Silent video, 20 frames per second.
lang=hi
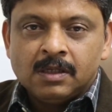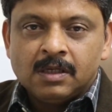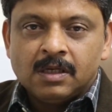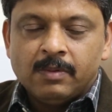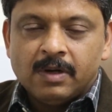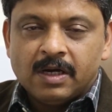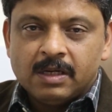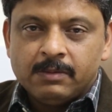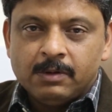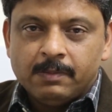के
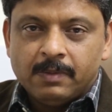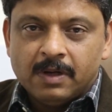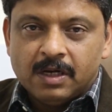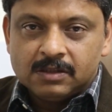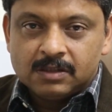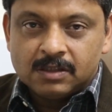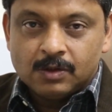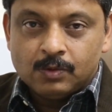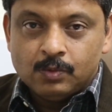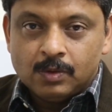बारे में
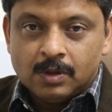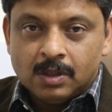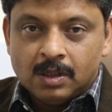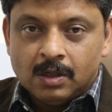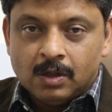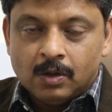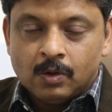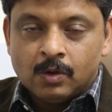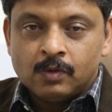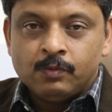बात करूंगा
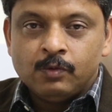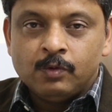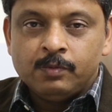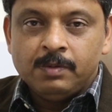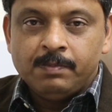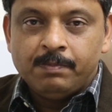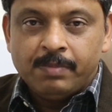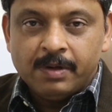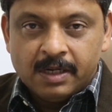और वो भी